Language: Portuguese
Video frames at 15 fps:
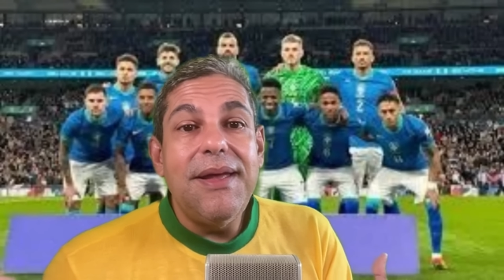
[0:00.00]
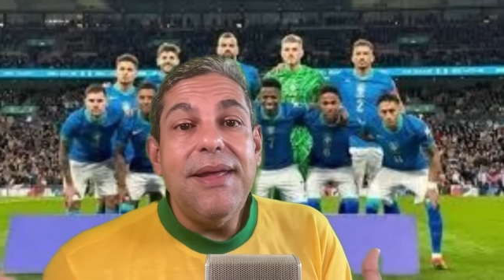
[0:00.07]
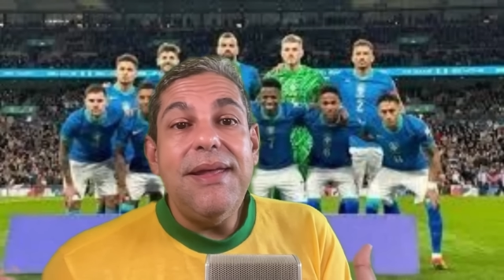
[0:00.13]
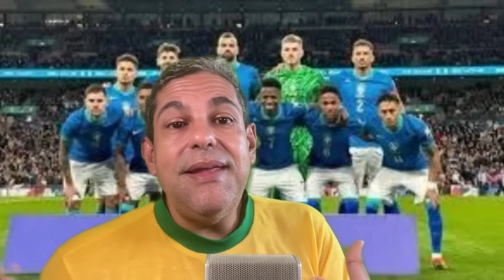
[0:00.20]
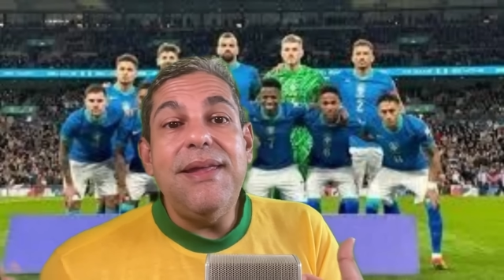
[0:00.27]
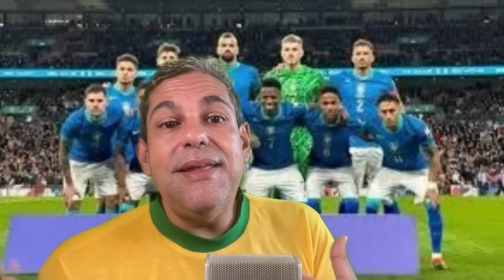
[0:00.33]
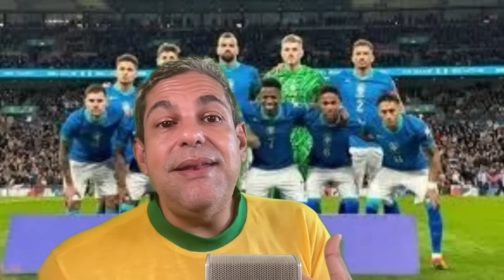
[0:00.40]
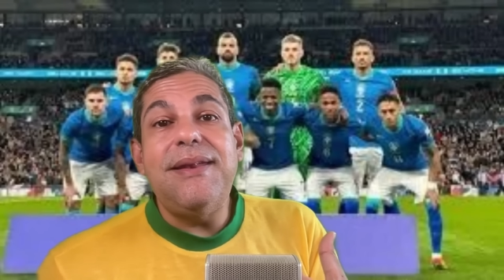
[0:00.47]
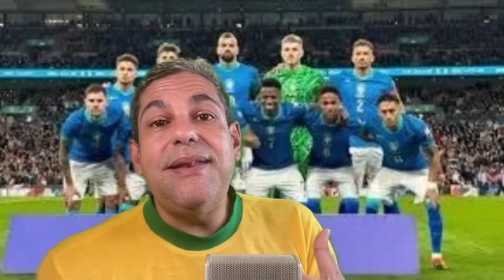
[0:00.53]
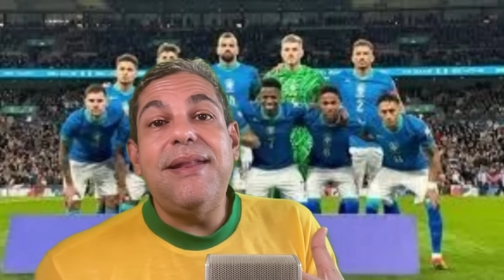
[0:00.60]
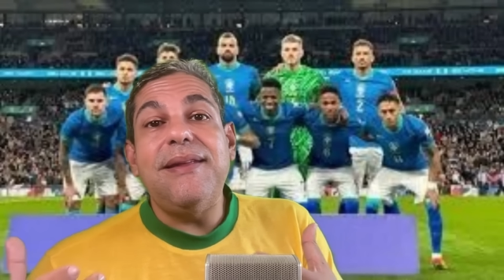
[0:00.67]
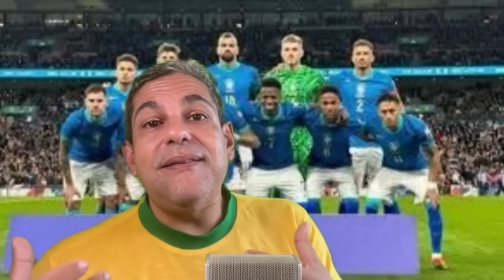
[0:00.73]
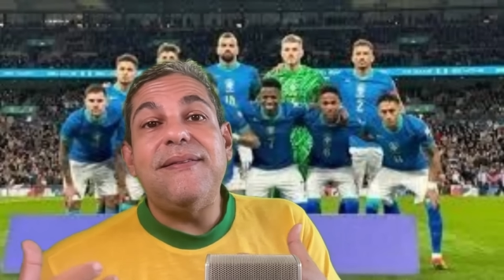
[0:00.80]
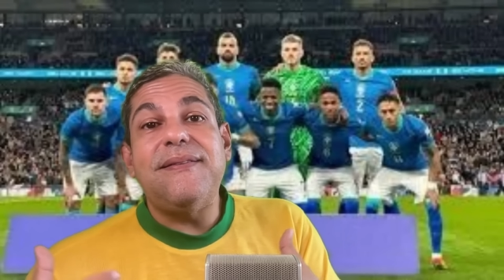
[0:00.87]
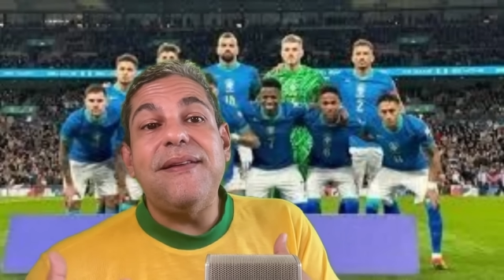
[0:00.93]
e
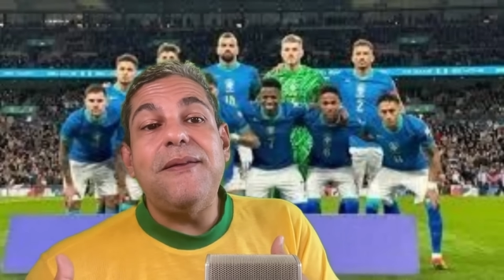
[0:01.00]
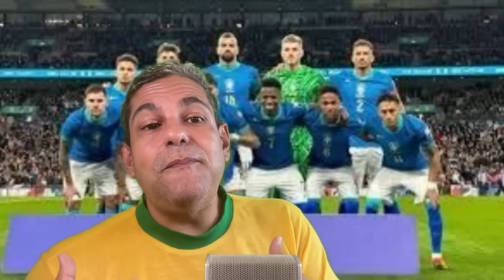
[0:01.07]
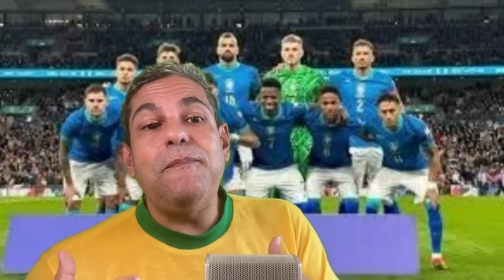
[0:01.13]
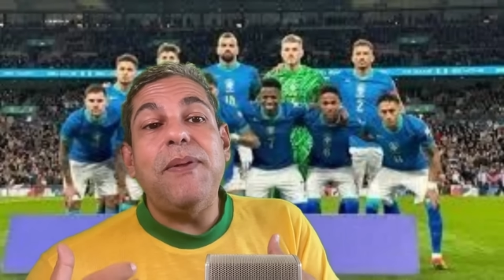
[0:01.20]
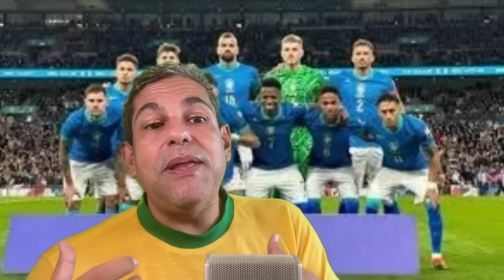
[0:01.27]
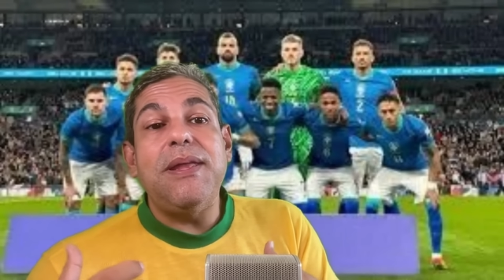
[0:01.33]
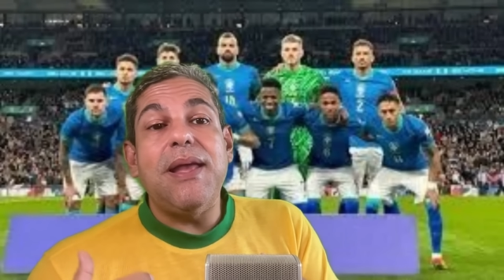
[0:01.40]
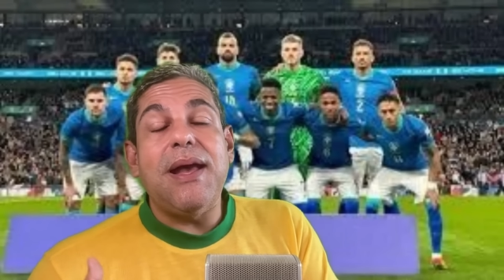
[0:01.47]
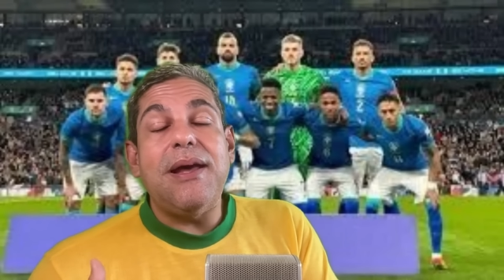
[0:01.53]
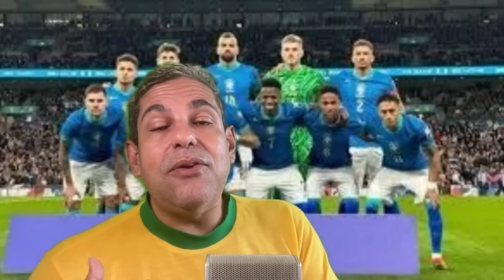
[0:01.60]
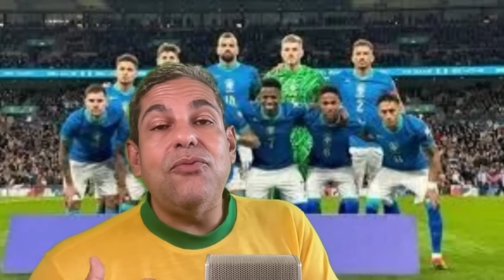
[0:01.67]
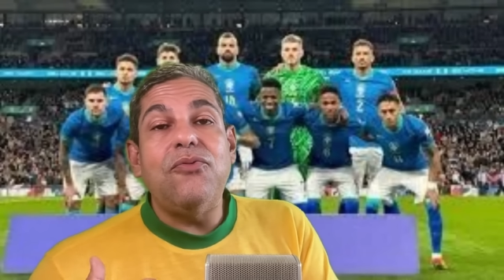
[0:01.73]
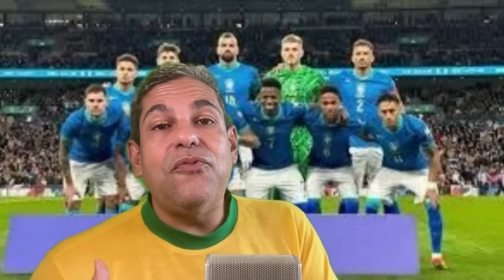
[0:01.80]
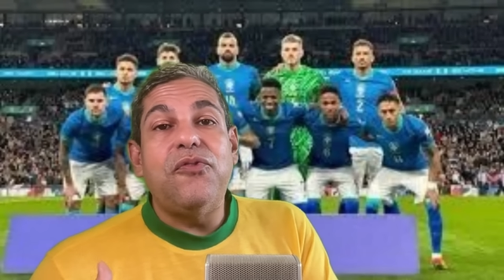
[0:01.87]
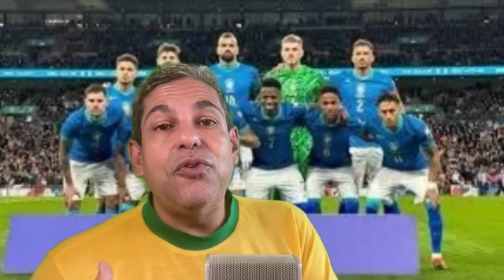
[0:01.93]
desempenhar
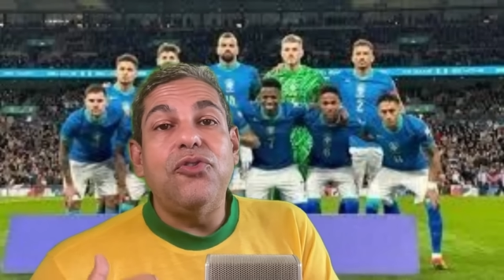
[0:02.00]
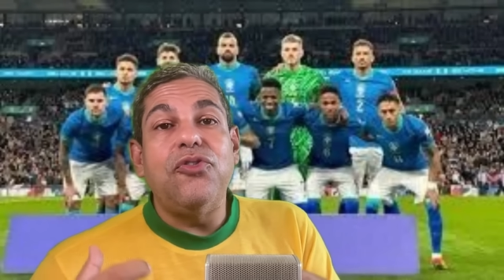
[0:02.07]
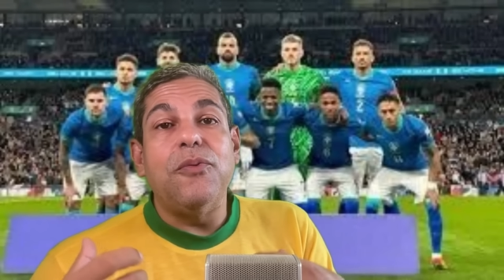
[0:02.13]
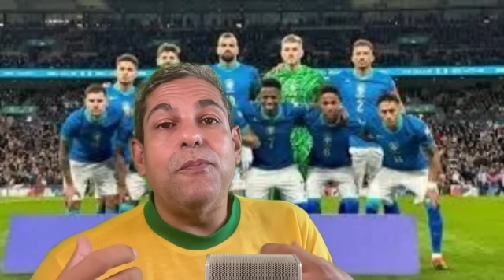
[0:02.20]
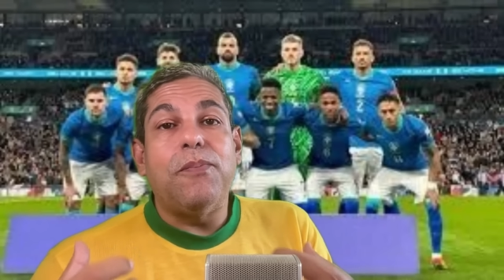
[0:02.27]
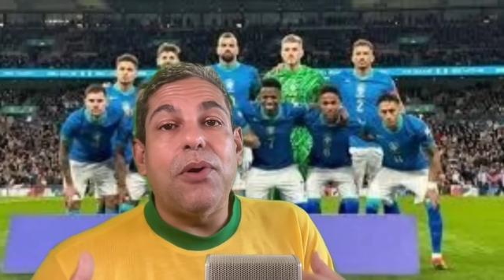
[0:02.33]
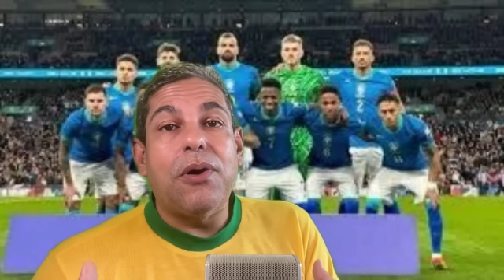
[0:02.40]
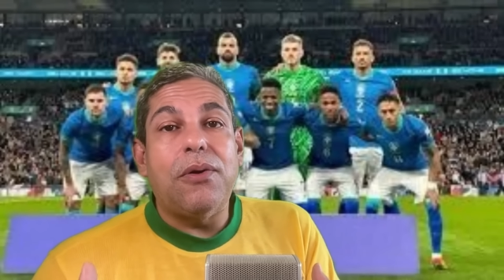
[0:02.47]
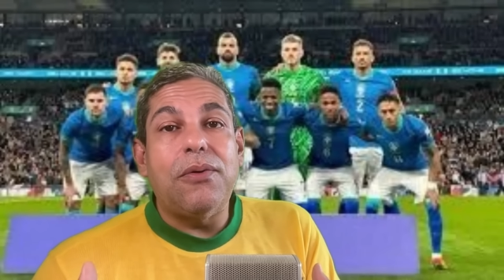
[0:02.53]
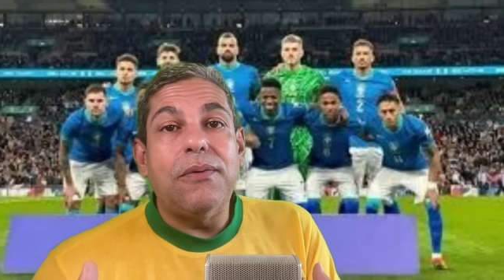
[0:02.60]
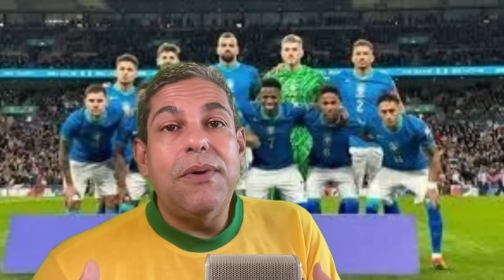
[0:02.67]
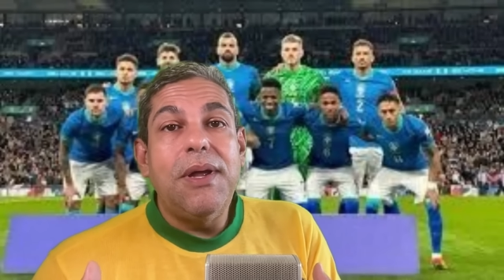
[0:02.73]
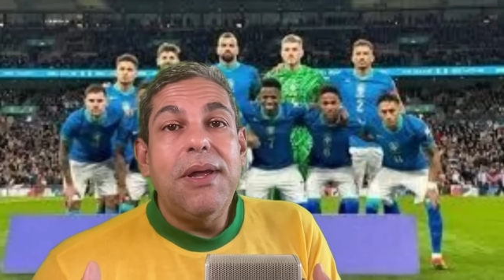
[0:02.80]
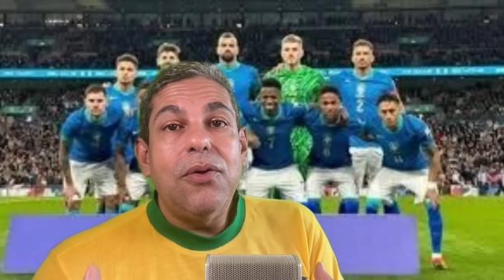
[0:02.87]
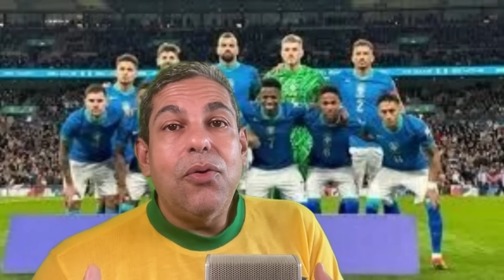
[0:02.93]
um
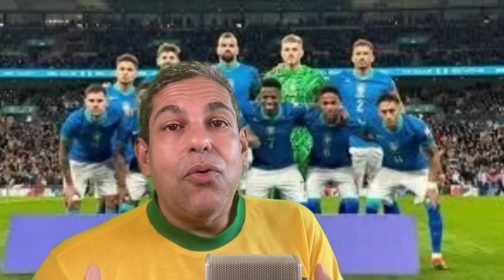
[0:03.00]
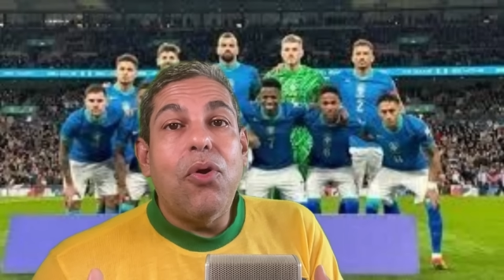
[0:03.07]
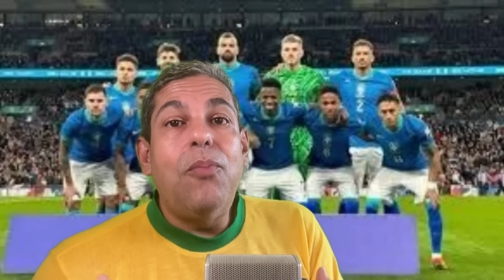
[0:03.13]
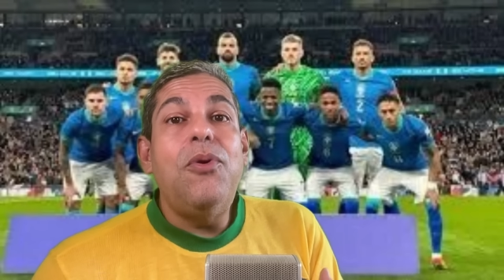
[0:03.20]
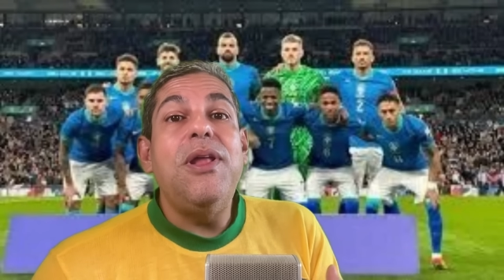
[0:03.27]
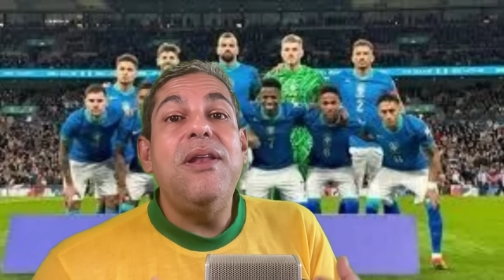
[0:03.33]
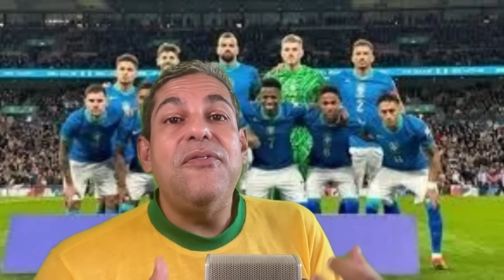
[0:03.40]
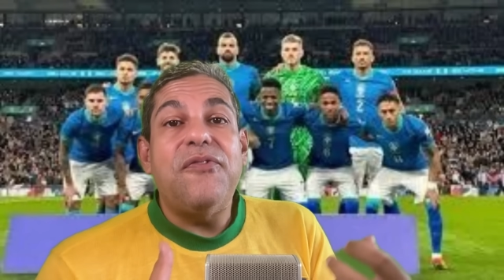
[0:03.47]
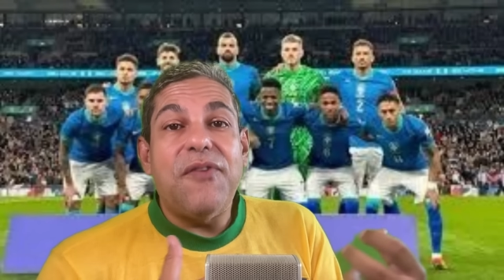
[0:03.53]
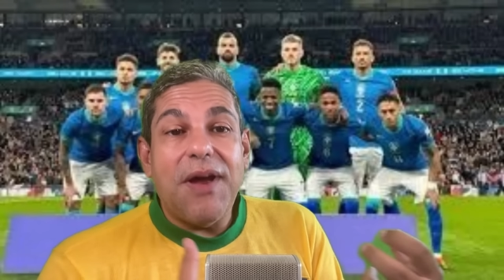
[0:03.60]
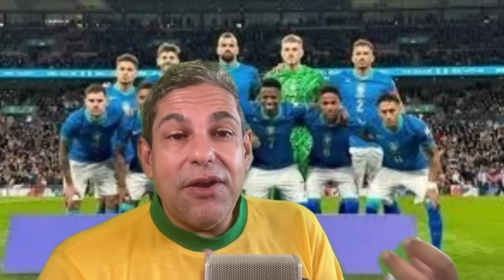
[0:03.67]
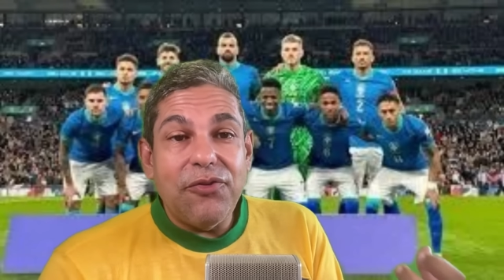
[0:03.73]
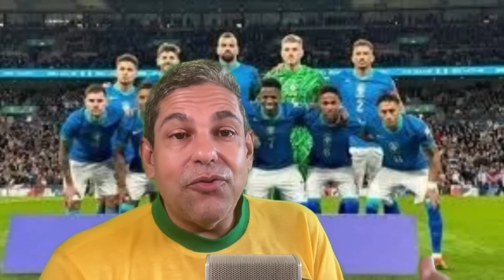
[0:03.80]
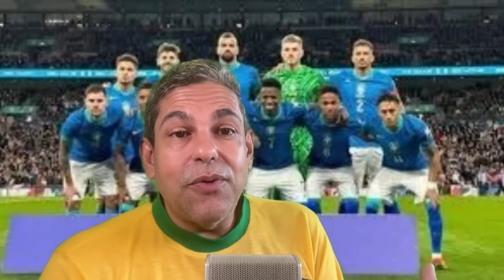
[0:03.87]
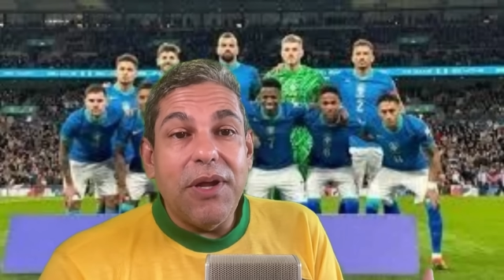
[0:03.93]
futebol como ele
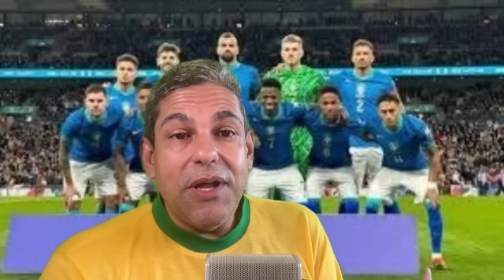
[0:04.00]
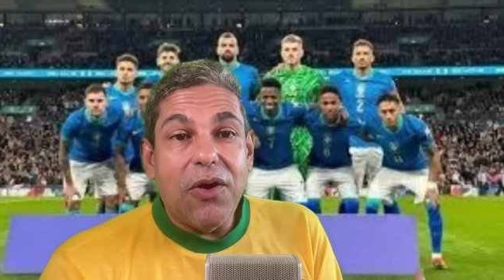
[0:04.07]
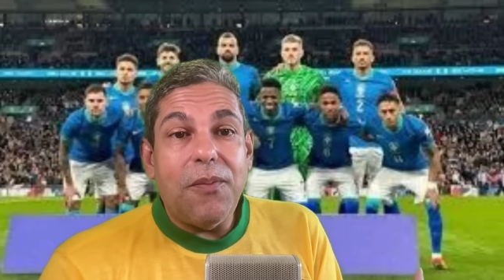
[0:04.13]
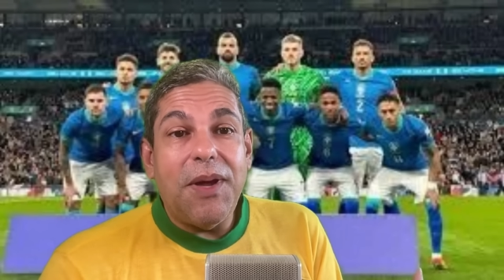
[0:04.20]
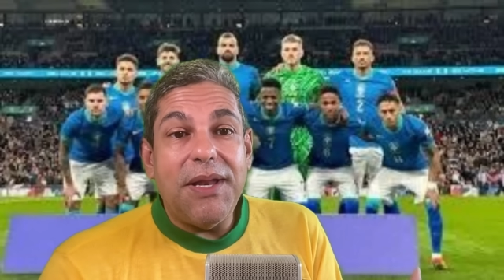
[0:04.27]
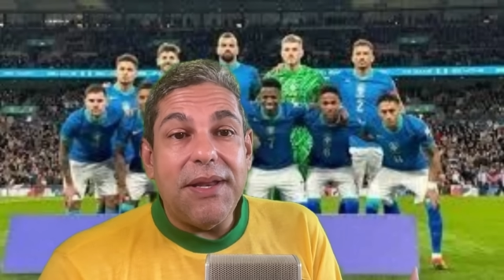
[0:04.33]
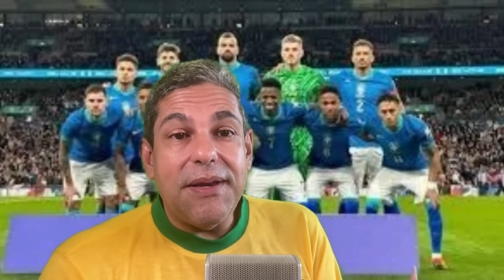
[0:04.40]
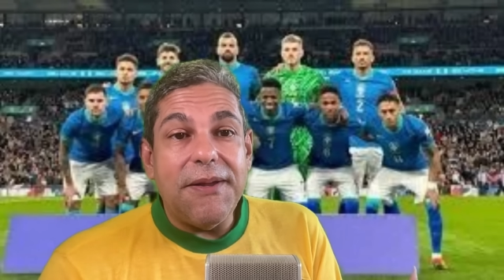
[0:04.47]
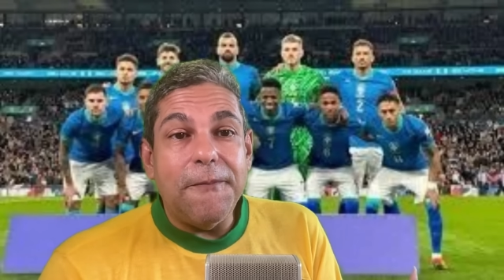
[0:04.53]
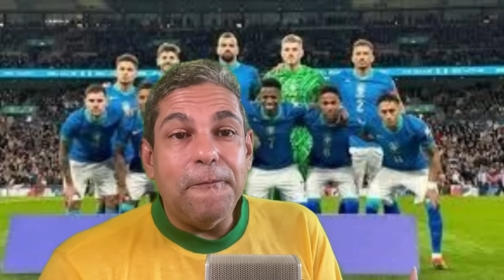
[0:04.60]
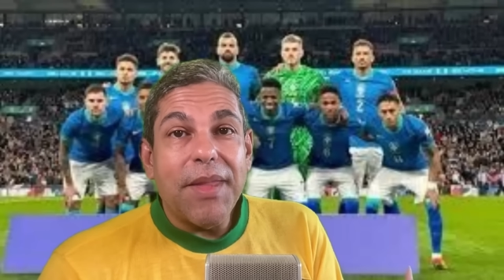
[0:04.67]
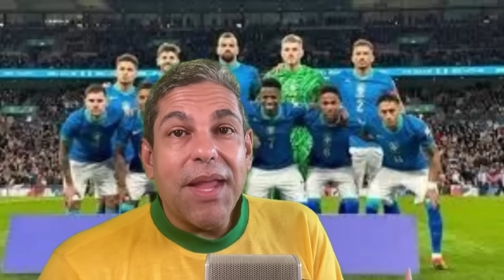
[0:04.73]
faz no Real Madrid.